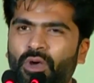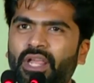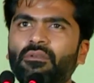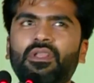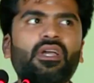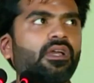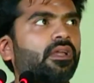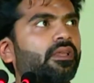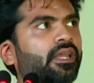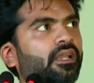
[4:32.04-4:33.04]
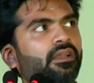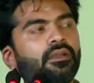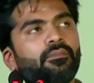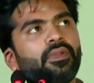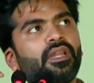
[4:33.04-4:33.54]
ஒன்றே ஒன்று தாங்க எனக்கு
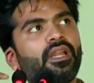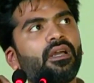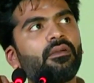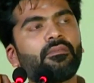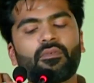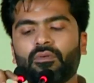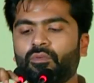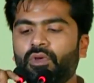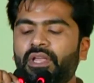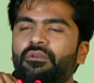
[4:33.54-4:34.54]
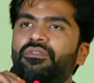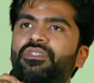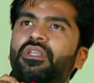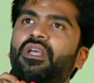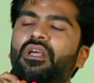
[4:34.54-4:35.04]
என்னன்னா ஒரே ஒரு
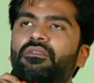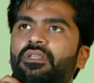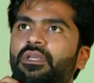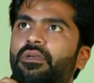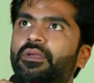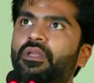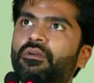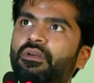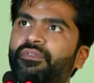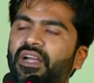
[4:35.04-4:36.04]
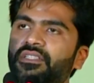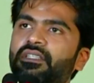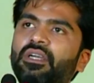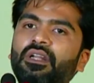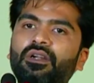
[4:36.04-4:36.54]
விஷயம் தான் நான் வந்து என்னோட
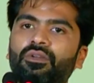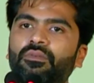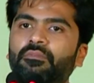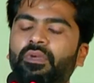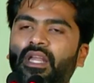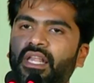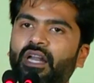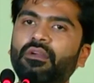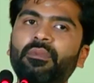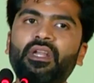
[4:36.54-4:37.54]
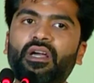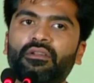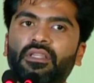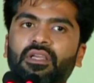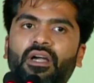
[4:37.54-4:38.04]
ஃபேன்ஸுக்காக இருக்கட்டும் எல்லாருக்குமே
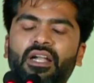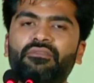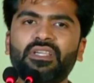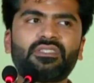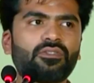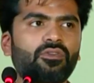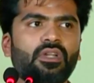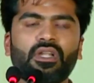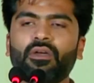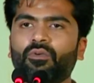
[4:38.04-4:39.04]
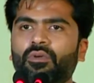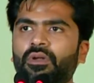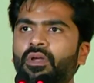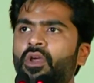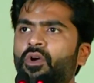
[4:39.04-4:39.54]
நான் வந்து அட்வைஸாக சொல்லலை
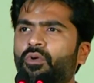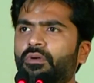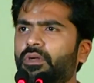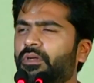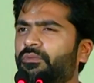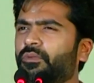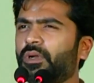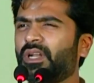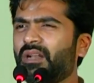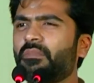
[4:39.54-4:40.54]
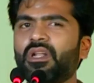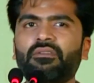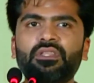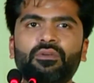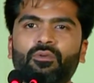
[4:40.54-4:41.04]
ஒரு ஒரு ஒரு
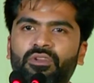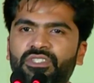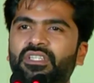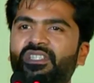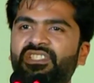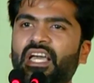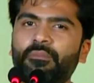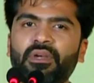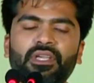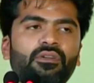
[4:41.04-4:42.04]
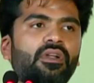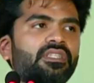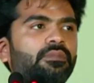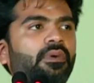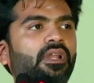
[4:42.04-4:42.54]
நண்பனாக வந்து ஒரு விஷயத்த ஷேர்
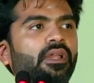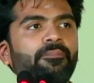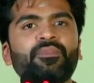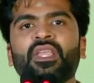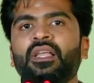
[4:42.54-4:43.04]
பண்ணிக்கணும்னு ஆசைப்பட்றேன்